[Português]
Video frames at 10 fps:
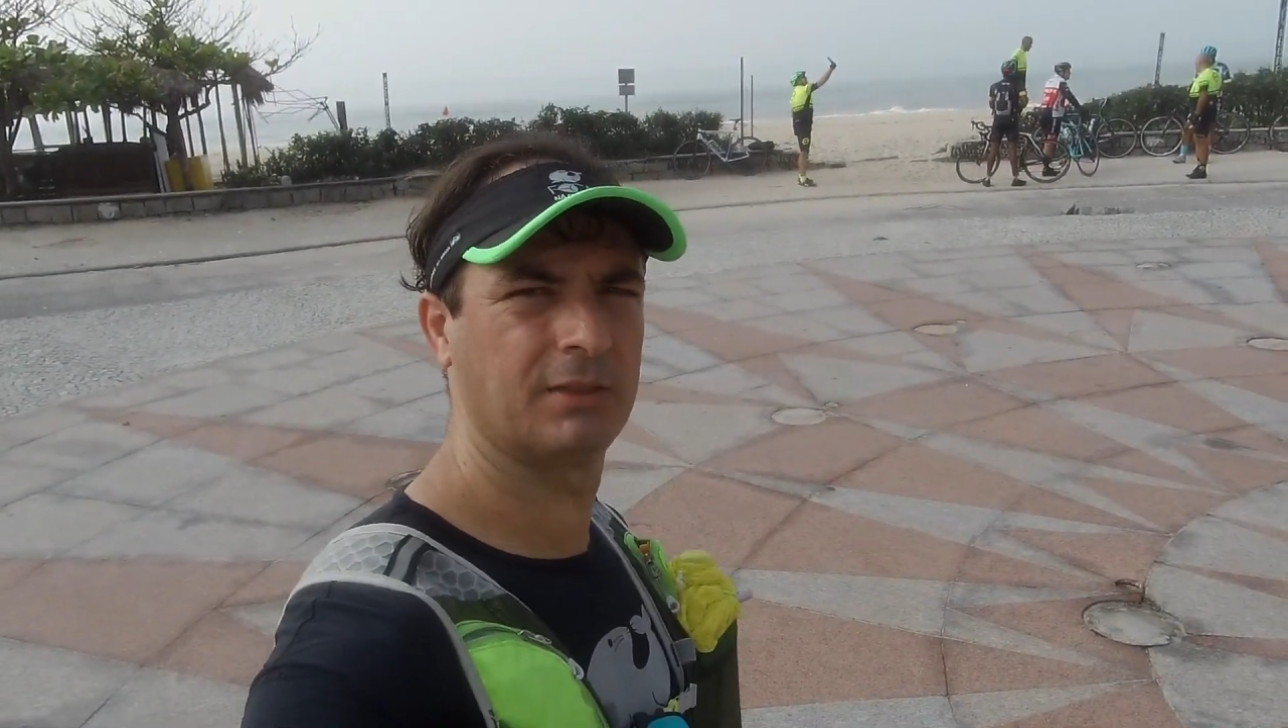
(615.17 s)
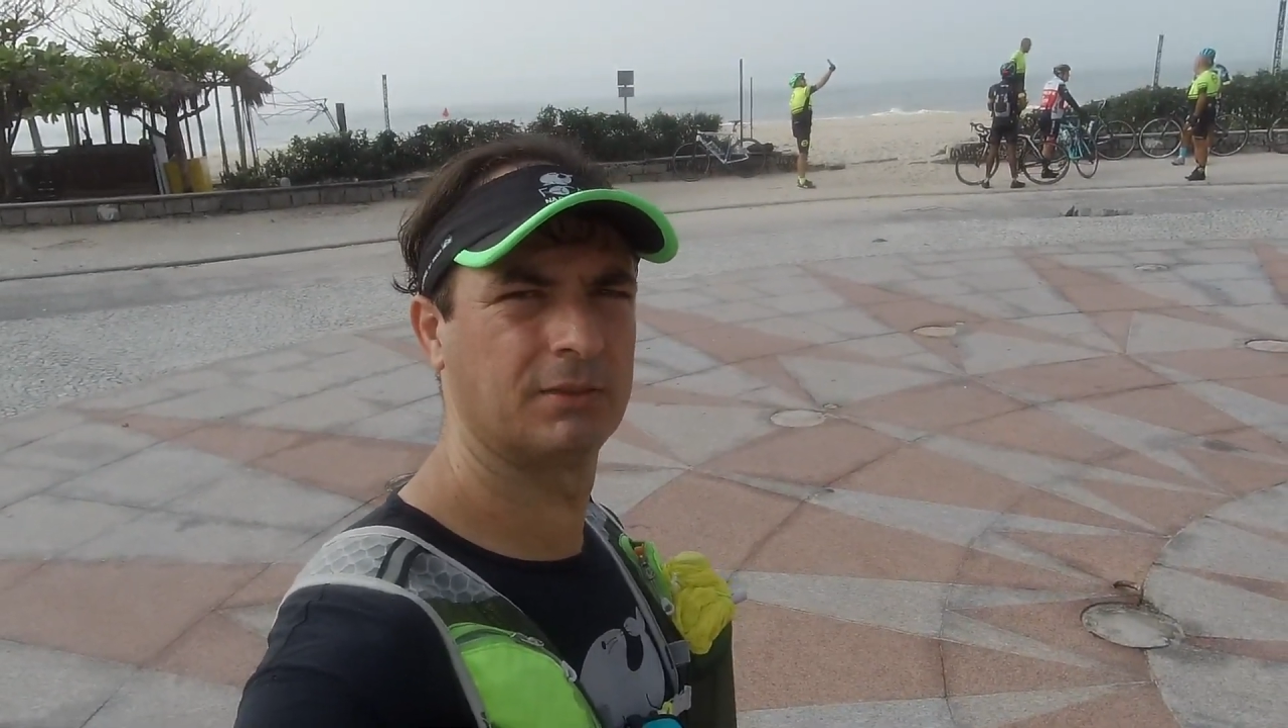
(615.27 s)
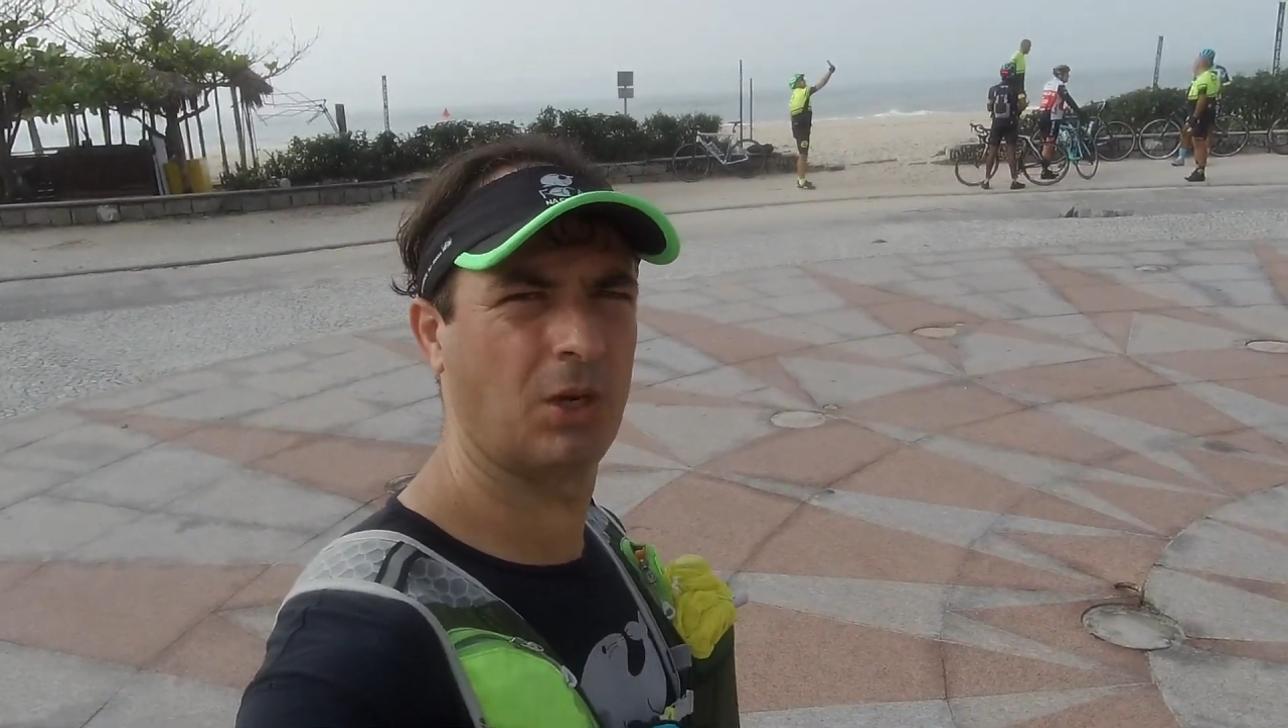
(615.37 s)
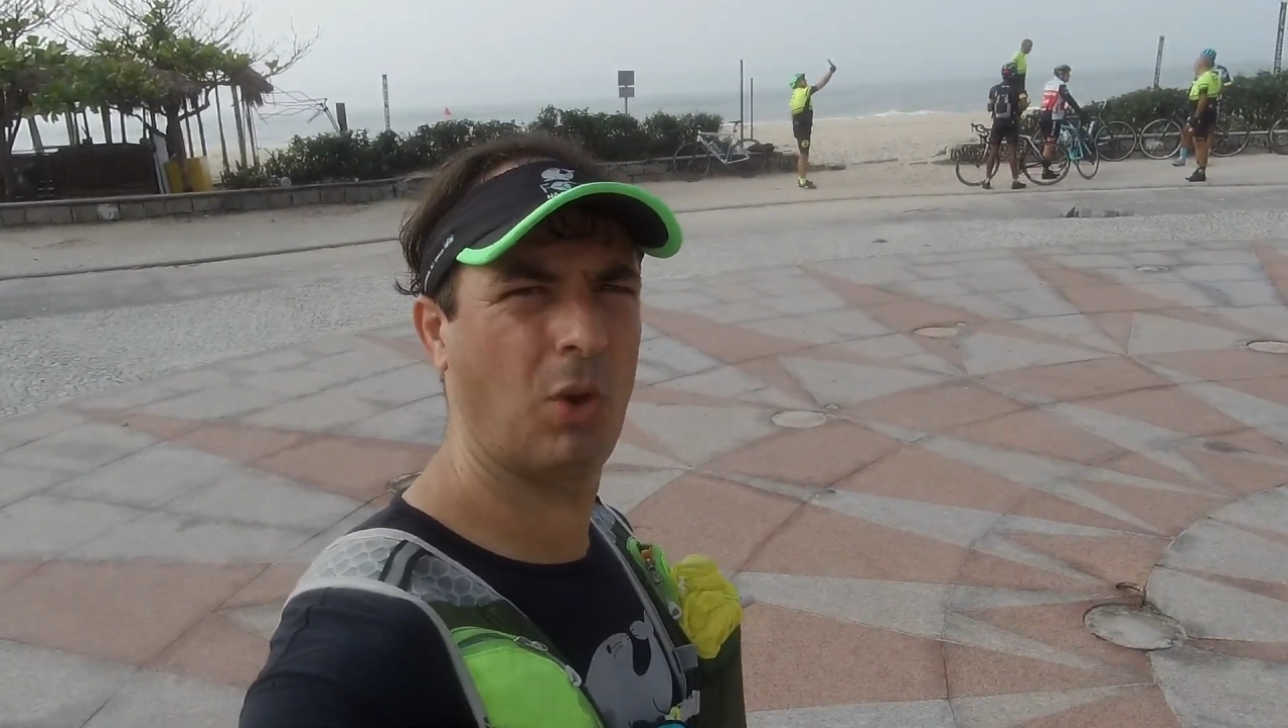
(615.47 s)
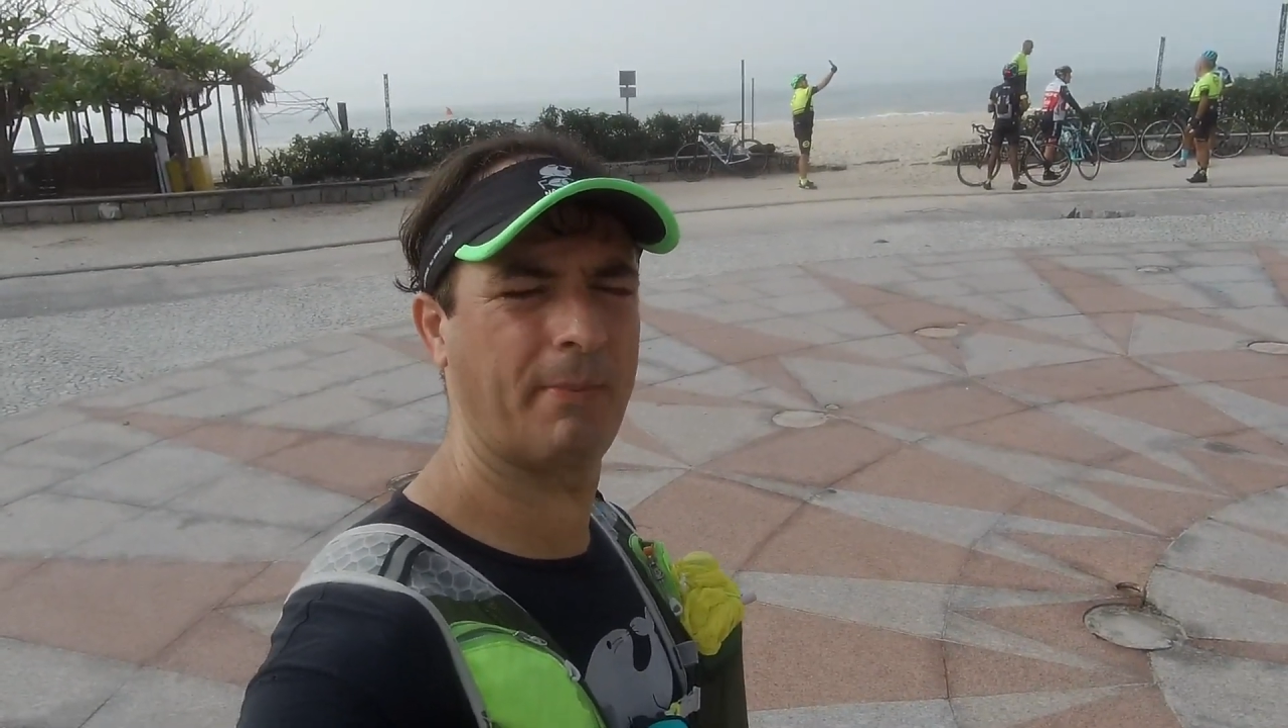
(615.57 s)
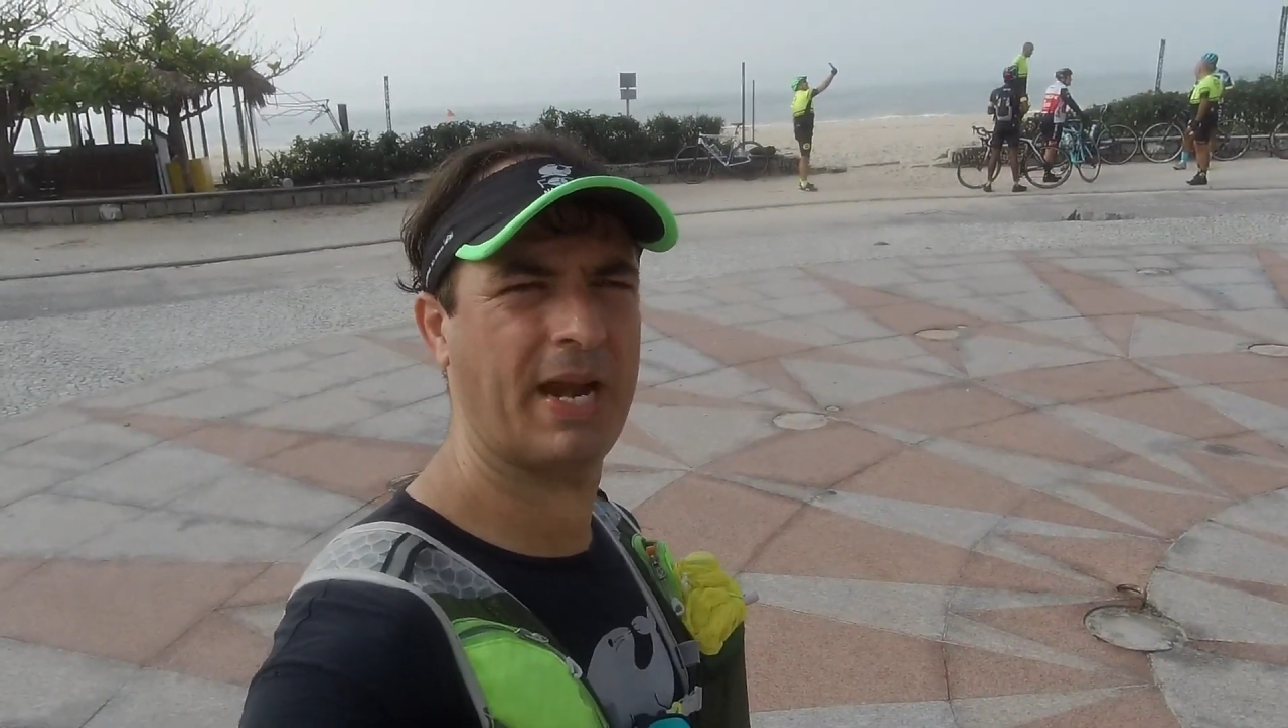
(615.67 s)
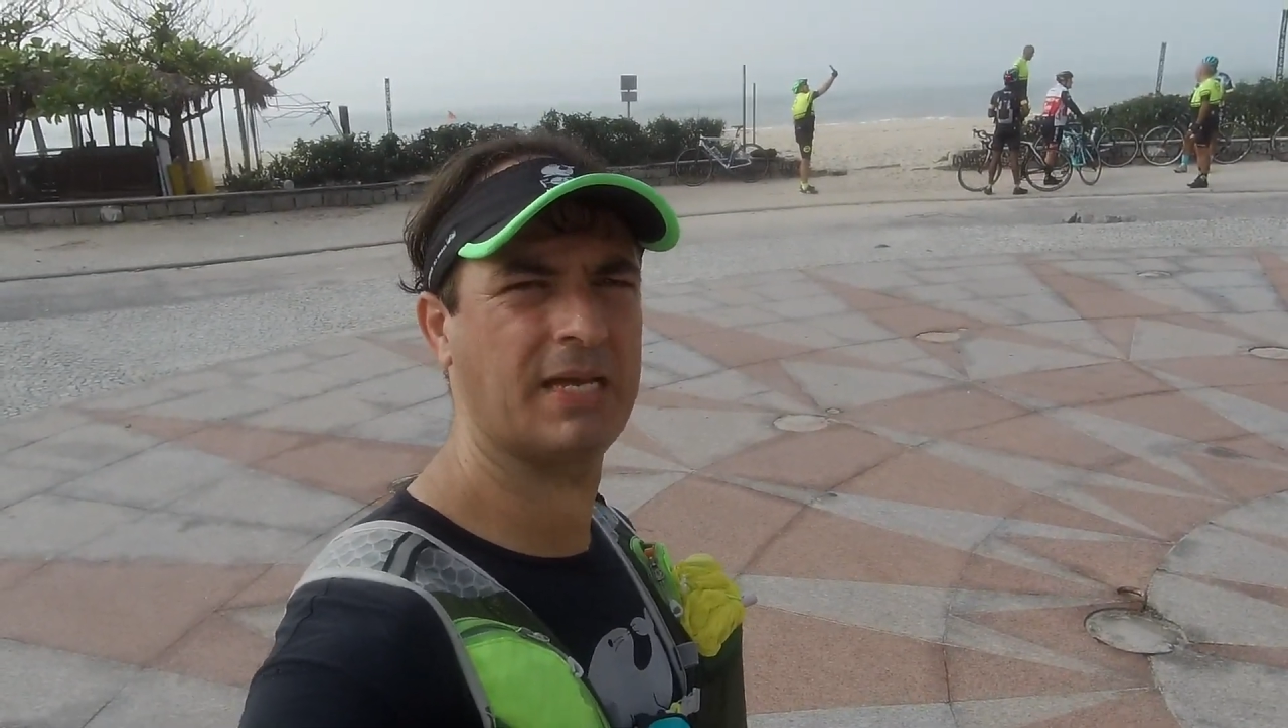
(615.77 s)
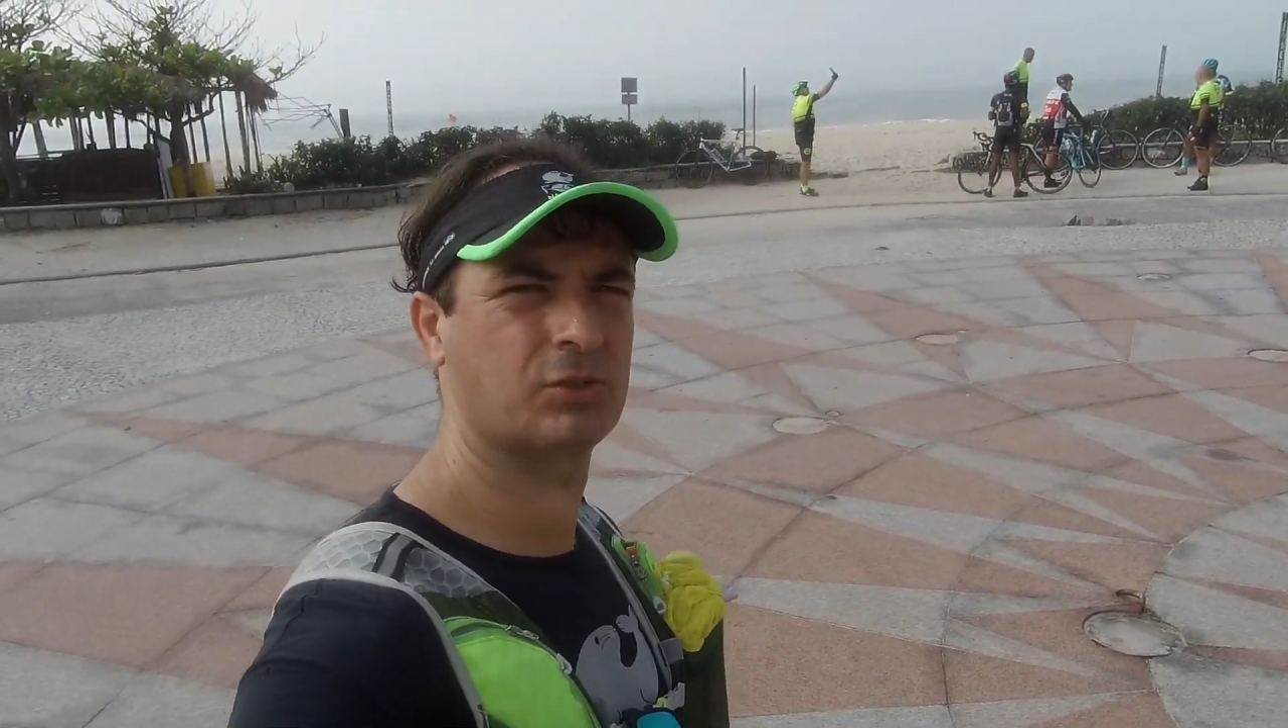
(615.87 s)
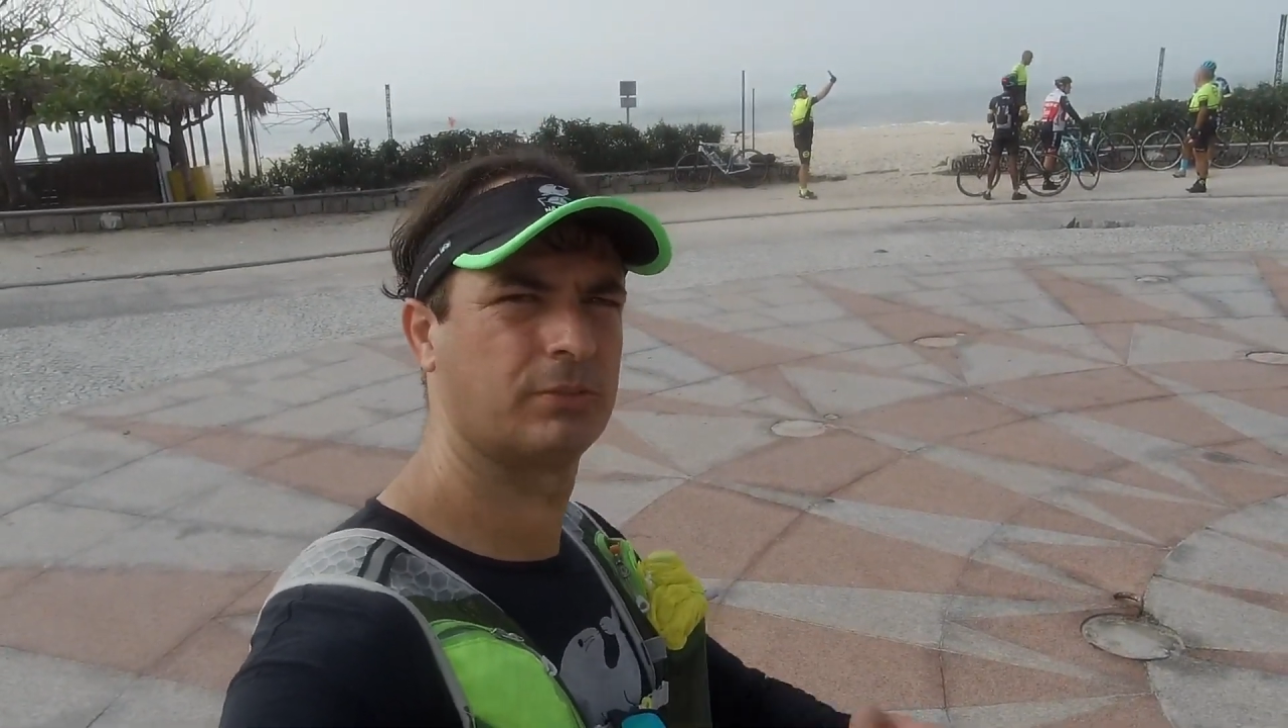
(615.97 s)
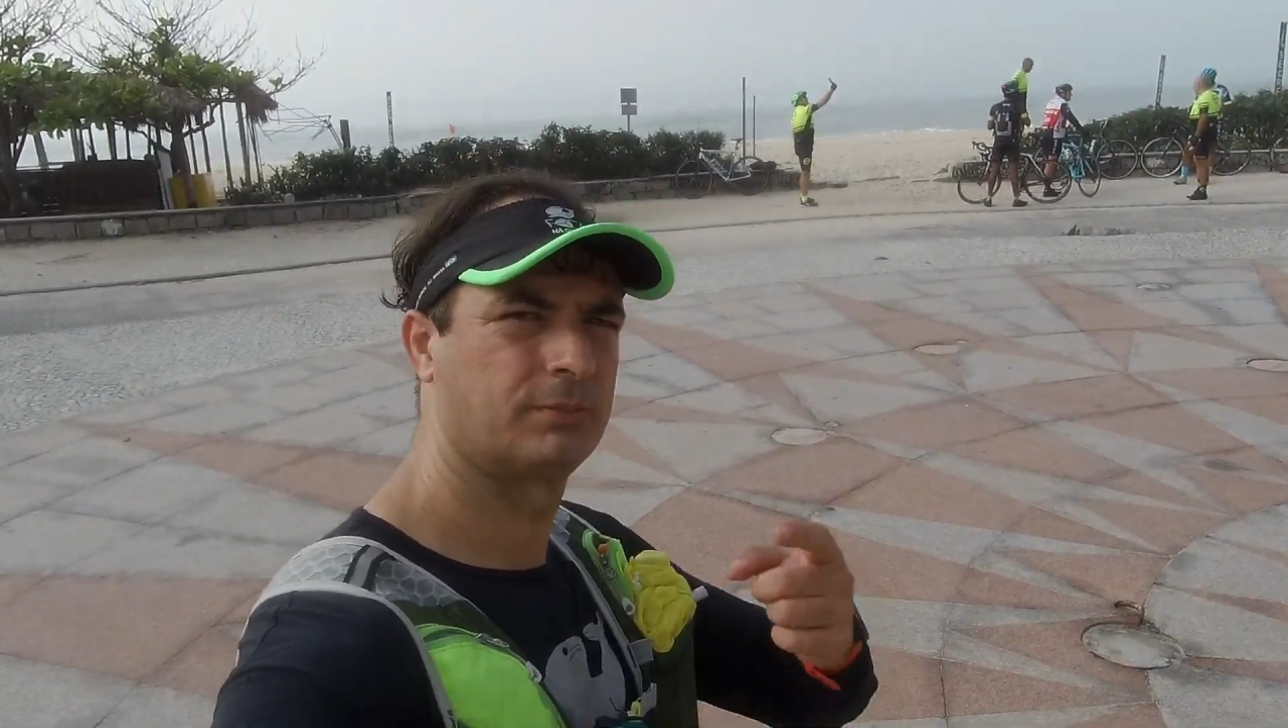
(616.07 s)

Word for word: Então um abraço.